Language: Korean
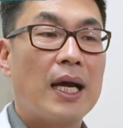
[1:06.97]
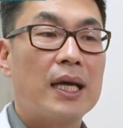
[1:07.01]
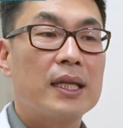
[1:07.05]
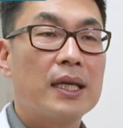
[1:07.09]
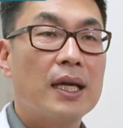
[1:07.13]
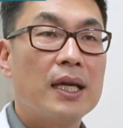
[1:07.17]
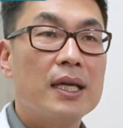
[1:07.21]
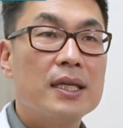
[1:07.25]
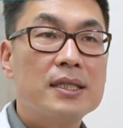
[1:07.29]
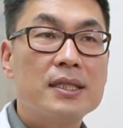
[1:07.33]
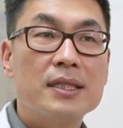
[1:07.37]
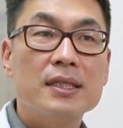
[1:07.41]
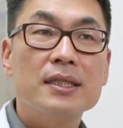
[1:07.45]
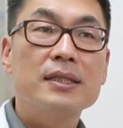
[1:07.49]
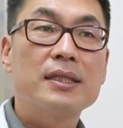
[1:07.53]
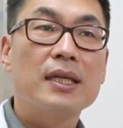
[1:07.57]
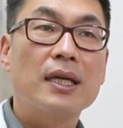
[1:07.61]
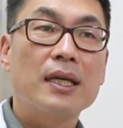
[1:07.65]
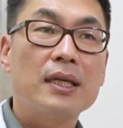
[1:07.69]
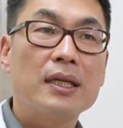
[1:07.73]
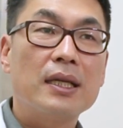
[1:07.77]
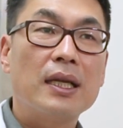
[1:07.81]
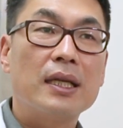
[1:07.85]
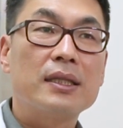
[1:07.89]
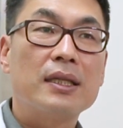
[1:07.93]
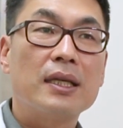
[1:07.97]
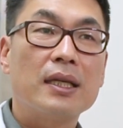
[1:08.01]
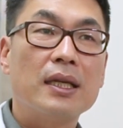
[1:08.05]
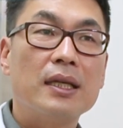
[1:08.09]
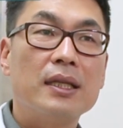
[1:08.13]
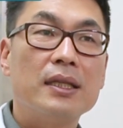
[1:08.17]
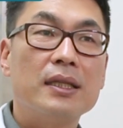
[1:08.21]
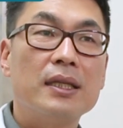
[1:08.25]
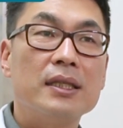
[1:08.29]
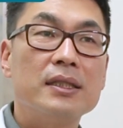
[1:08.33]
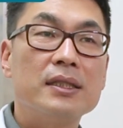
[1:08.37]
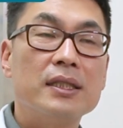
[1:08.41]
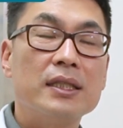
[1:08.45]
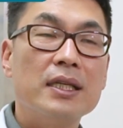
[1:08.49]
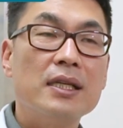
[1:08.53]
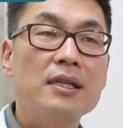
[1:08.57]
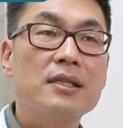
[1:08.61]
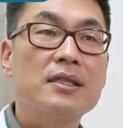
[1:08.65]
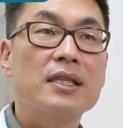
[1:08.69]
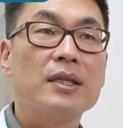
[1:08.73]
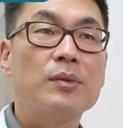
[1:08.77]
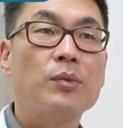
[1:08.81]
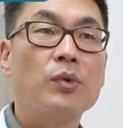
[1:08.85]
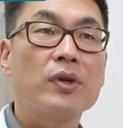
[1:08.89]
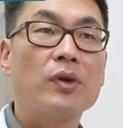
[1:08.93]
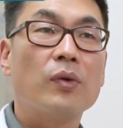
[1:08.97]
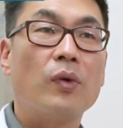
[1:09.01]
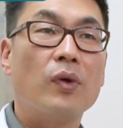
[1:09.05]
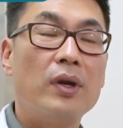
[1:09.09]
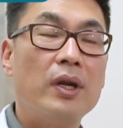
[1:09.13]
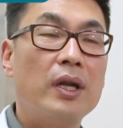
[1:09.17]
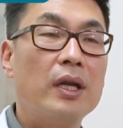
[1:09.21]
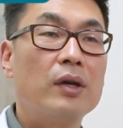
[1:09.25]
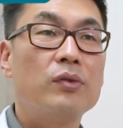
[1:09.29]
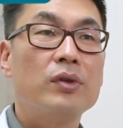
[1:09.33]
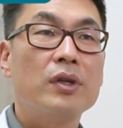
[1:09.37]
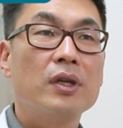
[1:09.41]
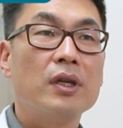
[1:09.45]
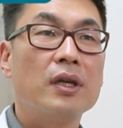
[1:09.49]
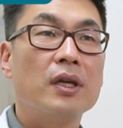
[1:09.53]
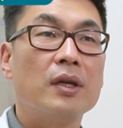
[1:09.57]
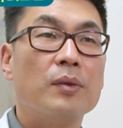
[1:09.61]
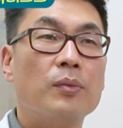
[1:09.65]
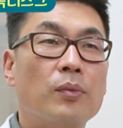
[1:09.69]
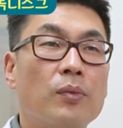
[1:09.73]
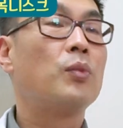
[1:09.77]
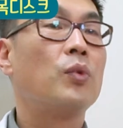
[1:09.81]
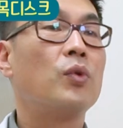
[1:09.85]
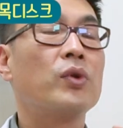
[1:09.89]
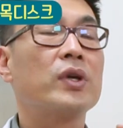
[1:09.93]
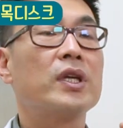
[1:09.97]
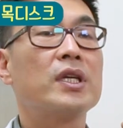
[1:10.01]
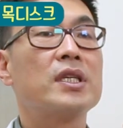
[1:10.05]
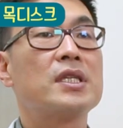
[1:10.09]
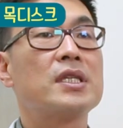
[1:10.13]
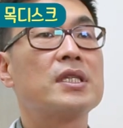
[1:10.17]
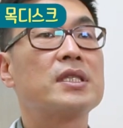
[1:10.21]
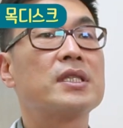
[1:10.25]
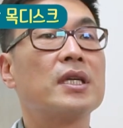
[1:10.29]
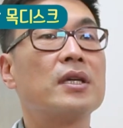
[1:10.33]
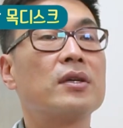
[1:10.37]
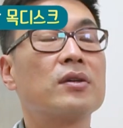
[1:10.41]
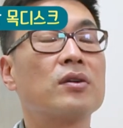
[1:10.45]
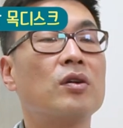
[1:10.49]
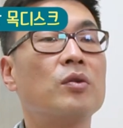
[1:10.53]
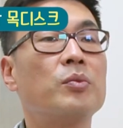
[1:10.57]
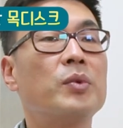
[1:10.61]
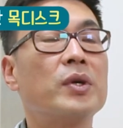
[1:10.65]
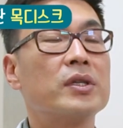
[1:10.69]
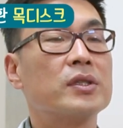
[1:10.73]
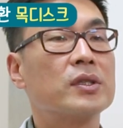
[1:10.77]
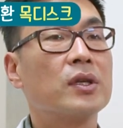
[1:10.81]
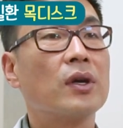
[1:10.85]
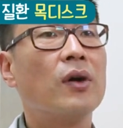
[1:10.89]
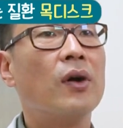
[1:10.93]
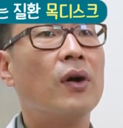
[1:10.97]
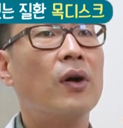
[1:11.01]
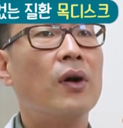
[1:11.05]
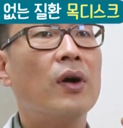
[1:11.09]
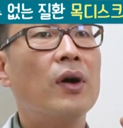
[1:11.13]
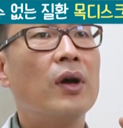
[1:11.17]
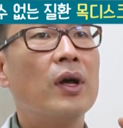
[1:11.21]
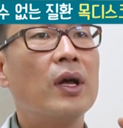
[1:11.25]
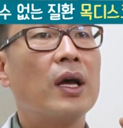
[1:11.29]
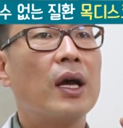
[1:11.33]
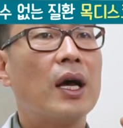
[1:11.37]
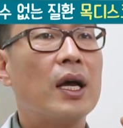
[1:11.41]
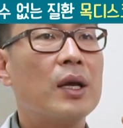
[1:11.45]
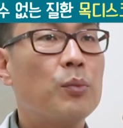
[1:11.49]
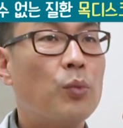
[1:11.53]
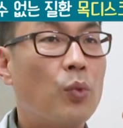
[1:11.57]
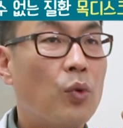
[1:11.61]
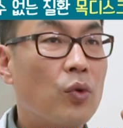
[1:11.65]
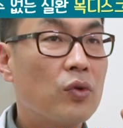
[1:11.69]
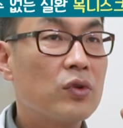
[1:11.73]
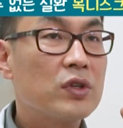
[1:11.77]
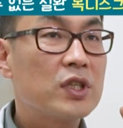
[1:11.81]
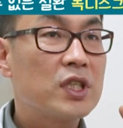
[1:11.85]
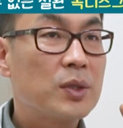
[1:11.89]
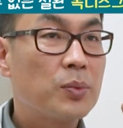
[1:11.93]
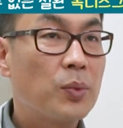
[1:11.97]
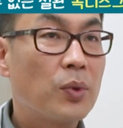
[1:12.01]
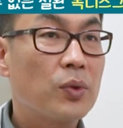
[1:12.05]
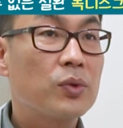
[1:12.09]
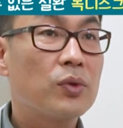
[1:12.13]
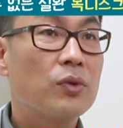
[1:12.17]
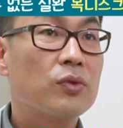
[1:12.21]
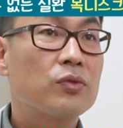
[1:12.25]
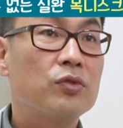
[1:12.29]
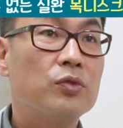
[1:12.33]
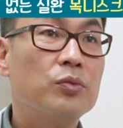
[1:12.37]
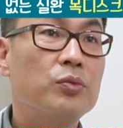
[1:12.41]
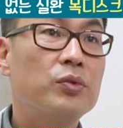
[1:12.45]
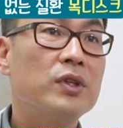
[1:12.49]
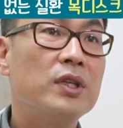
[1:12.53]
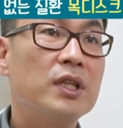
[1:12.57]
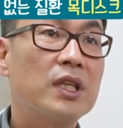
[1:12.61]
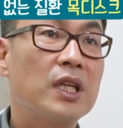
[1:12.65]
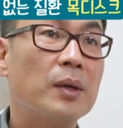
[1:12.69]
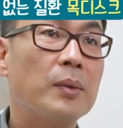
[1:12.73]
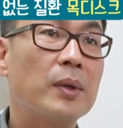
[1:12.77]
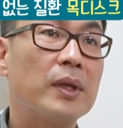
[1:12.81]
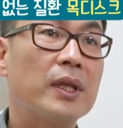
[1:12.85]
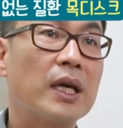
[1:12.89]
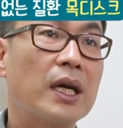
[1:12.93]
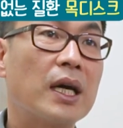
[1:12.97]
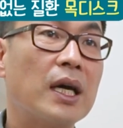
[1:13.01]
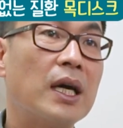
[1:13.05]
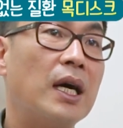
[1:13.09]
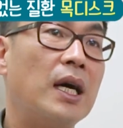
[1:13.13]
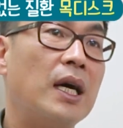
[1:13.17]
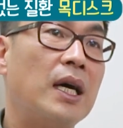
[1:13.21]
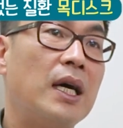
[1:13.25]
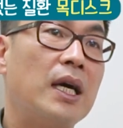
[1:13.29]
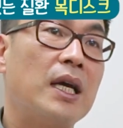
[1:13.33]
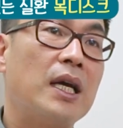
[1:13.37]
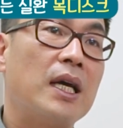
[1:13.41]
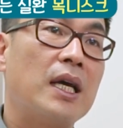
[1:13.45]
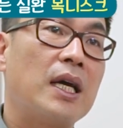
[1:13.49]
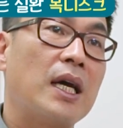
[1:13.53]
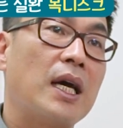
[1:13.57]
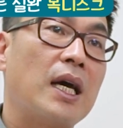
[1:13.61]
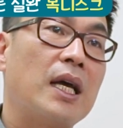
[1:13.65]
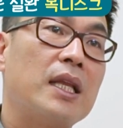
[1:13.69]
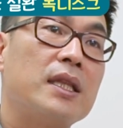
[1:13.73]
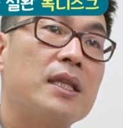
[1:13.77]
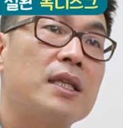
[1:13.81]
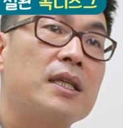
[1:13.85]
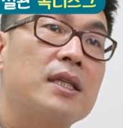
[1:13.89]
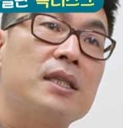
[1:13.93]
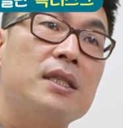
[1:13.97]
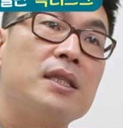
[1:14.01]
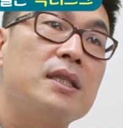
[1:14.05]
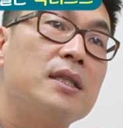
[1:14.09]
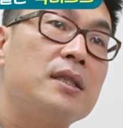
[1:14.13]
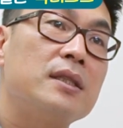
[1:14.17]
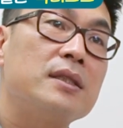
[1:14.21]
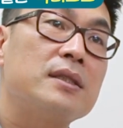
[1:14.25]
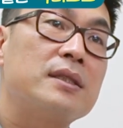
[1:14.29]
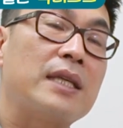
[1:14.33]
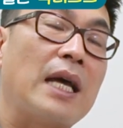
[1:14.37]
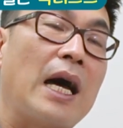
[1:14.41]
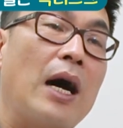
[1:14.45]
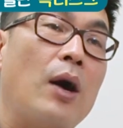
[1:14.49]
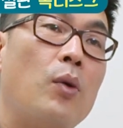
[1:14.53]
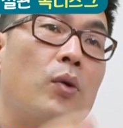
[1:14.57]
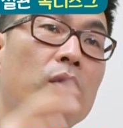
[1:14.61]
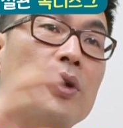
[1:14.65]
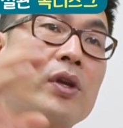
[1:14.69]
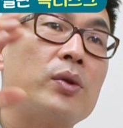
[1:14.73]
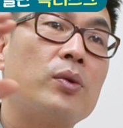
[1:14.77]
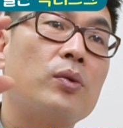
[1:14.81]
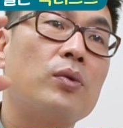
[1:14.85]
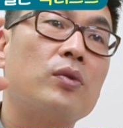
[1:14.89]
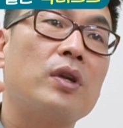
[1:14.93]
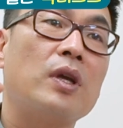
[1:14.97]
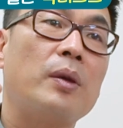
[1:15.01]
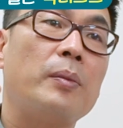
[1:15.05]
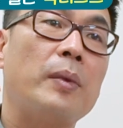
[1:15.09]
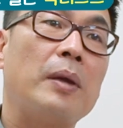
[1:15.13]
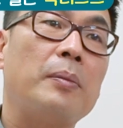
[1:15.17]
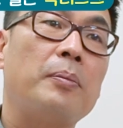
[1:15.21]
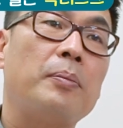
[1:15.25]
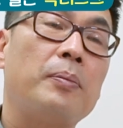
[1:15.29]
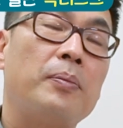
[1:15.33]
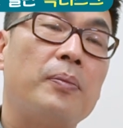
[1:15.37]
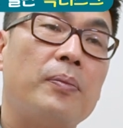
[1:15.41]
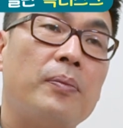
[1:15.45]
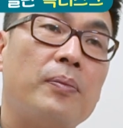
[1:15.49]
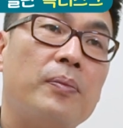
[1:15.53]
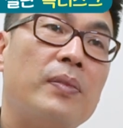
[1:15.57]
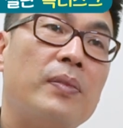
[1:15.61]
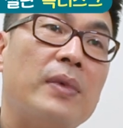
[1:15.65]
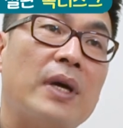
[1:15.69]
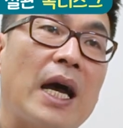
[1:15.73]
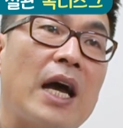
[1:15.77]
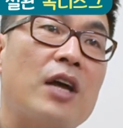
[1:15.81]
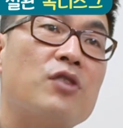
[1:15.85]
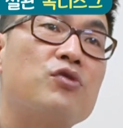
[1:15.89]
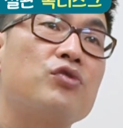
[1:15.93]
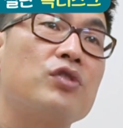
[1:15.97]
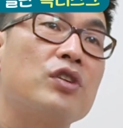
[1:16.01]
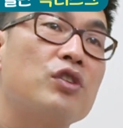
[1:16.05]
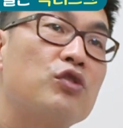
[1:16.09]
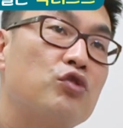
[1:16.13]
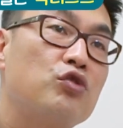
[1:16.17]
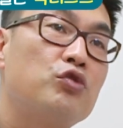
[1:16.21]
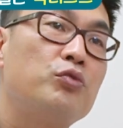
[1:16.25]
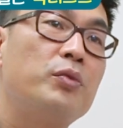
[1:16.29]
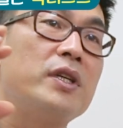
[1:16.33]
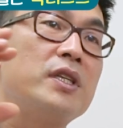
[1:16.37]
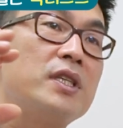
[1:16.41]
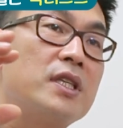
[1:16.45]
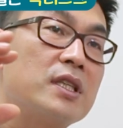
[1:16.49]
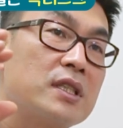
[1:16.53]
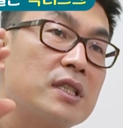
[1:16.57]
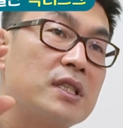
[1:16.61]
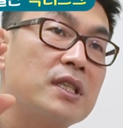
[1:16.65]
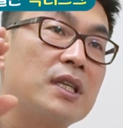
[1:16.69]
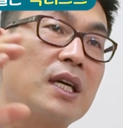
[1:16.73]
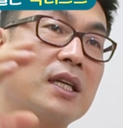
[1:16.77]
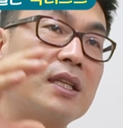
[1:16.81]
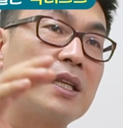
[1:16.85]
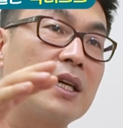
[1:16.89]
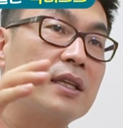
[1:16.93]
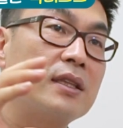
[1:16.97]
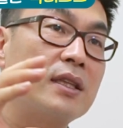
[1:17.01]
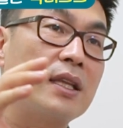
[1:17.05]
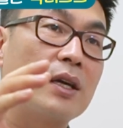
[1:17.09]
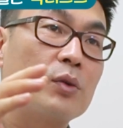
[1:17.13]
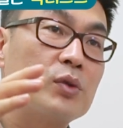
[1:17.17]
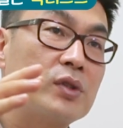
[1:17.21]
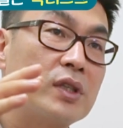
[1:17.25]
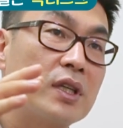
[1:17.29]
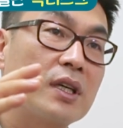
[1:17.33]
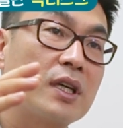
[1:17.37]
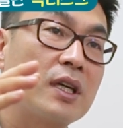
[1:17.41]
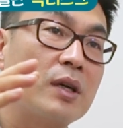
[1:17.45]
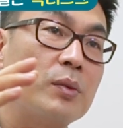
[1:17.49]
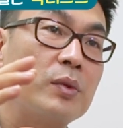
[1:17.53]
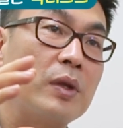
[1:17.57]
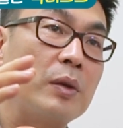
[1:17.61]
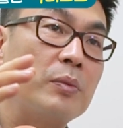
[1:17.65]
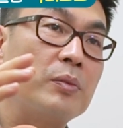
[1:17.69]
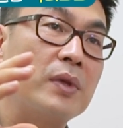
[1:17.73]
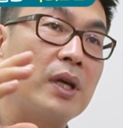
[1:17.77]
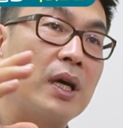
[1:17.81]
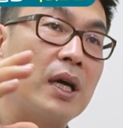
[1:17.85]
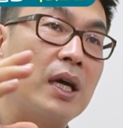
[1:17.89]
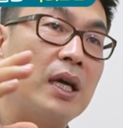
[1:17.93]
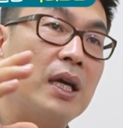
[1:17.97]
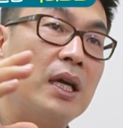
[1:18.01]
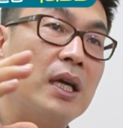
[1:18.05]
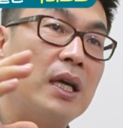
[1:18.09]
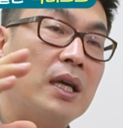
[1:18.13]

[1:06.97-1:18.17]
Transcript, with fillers: 하나의 증상을 나타내는데 이제 일자목이 원래 우리 목이 C자형 커브에서 한 목을 15도 구부릴 때마다가 한그 4, 5kg의 하중이 두 배씩 증가된다고 생각하면 됩니다.